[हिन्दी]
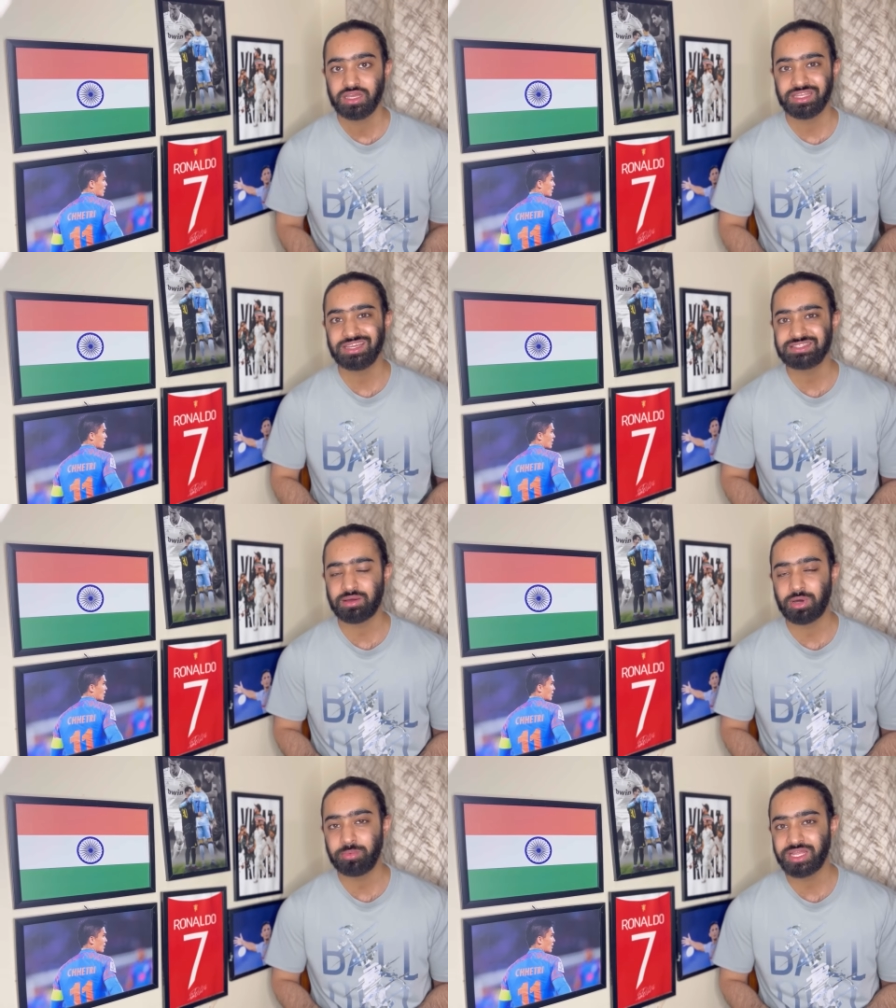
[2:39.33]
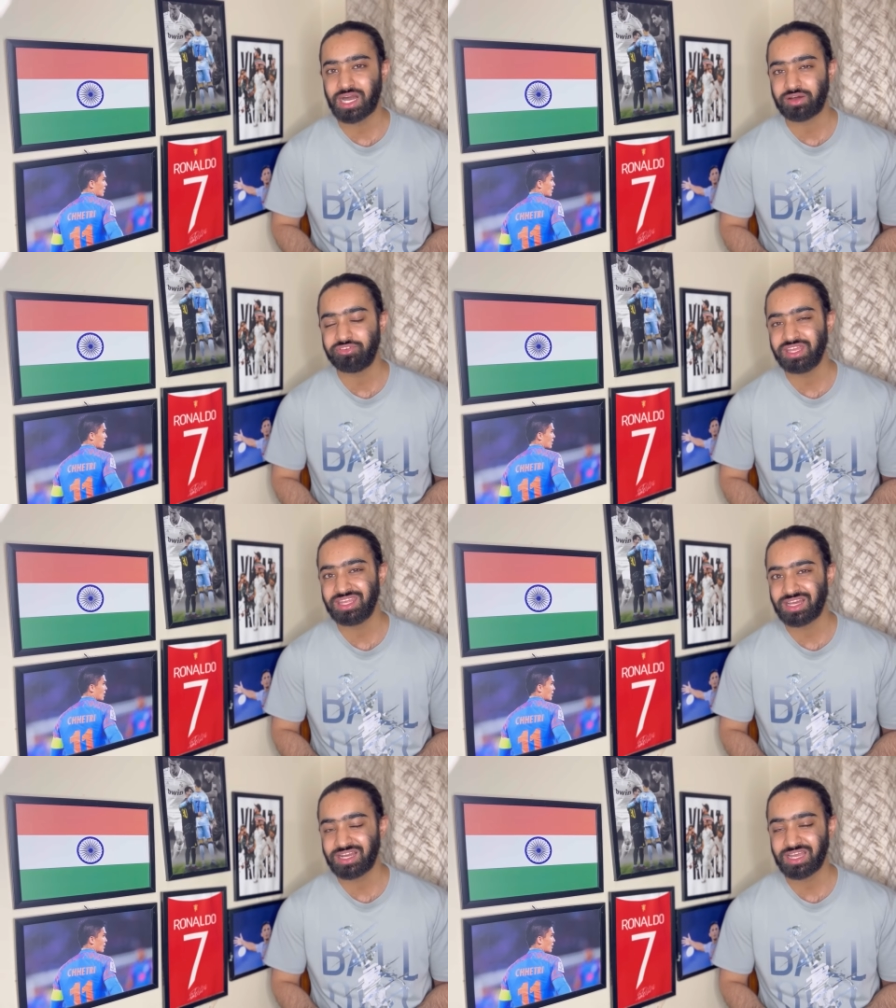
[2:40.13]
ये सब अभी काफ़ी
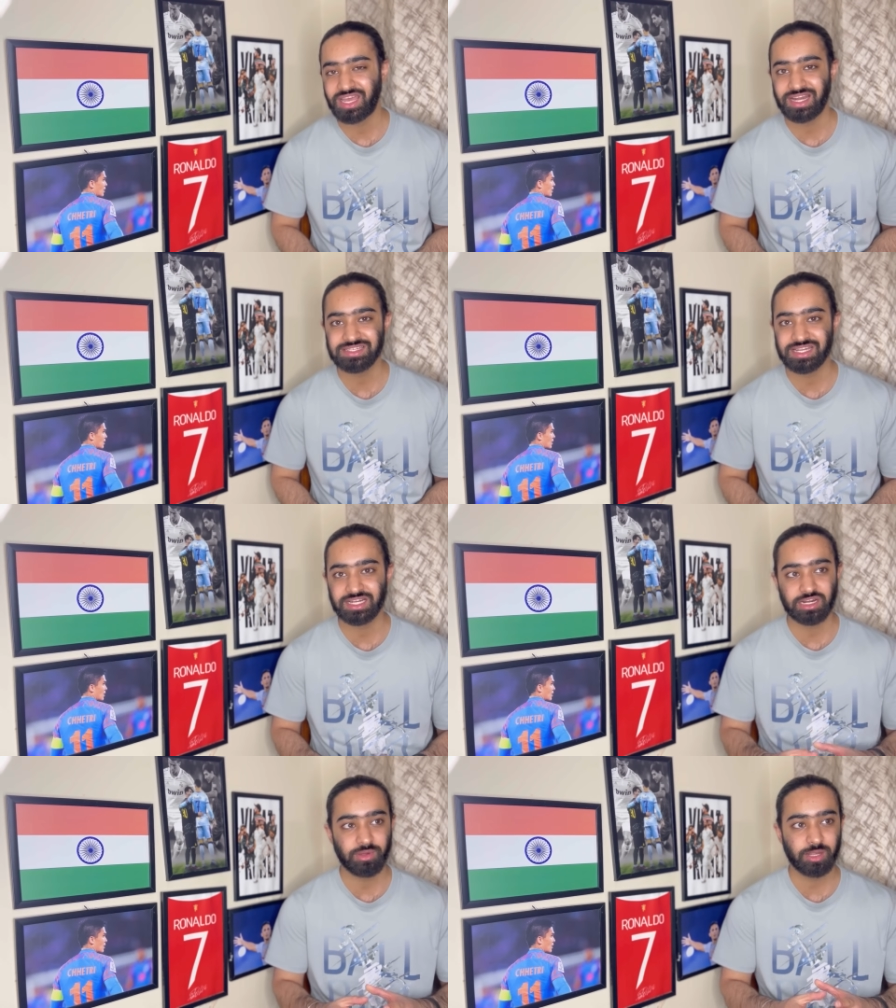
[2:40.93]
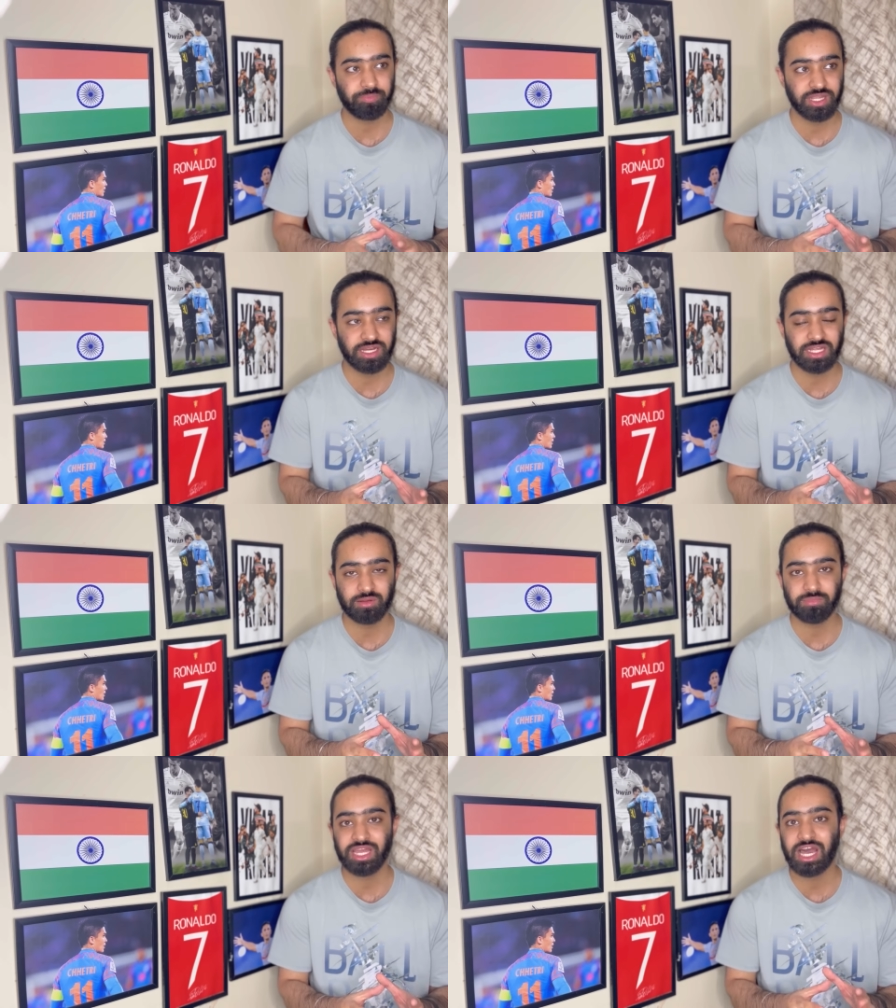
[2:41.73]
यंग है एंड सेंटर बैक
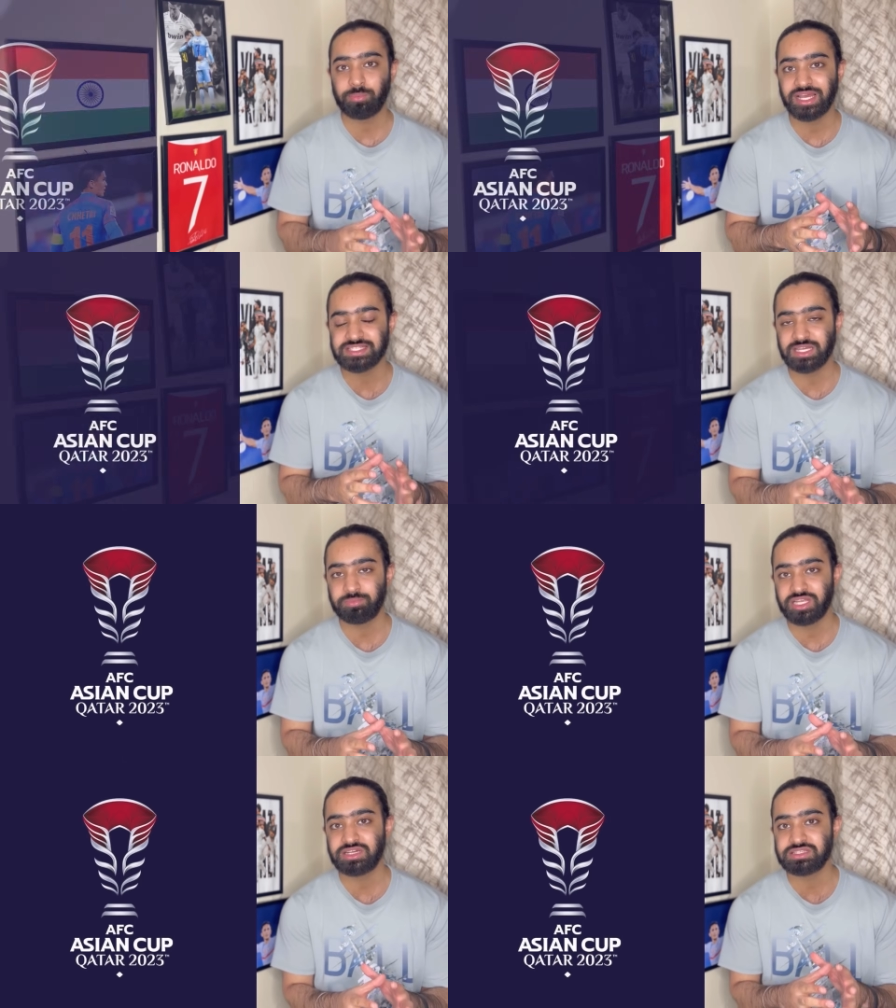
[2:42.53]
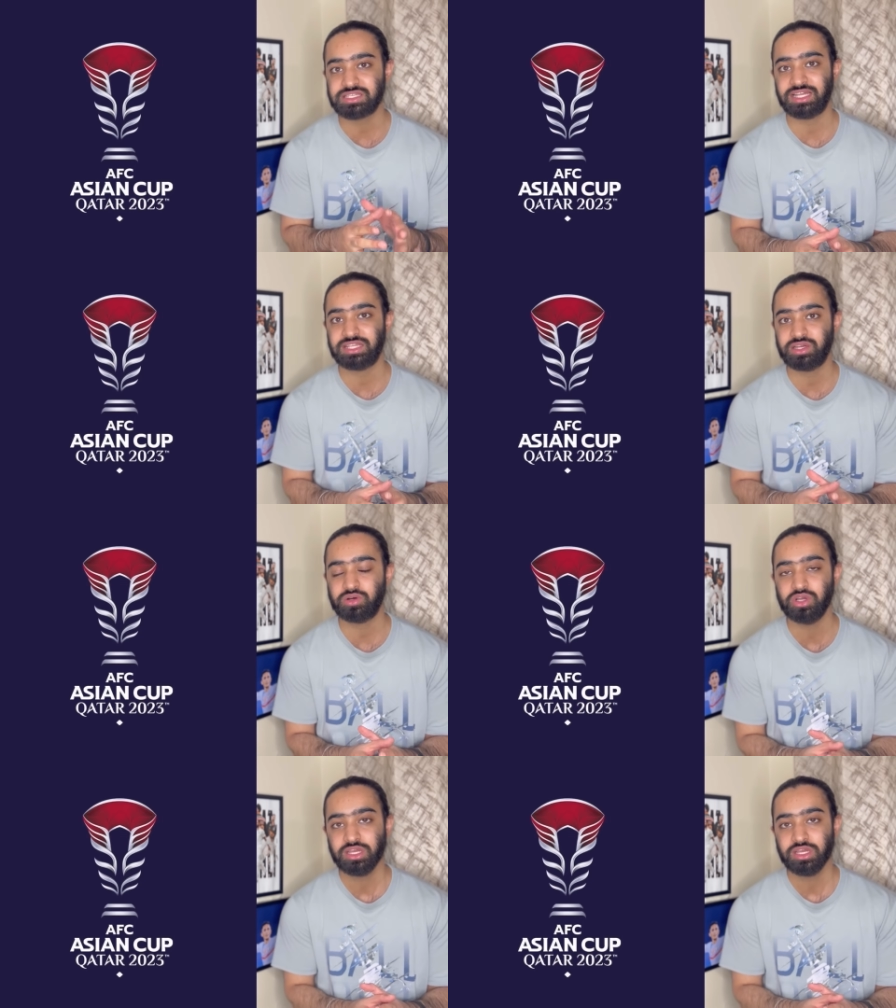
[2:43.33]
पेयरिंग में आप ऐसे प्लेयर्स चाहते हो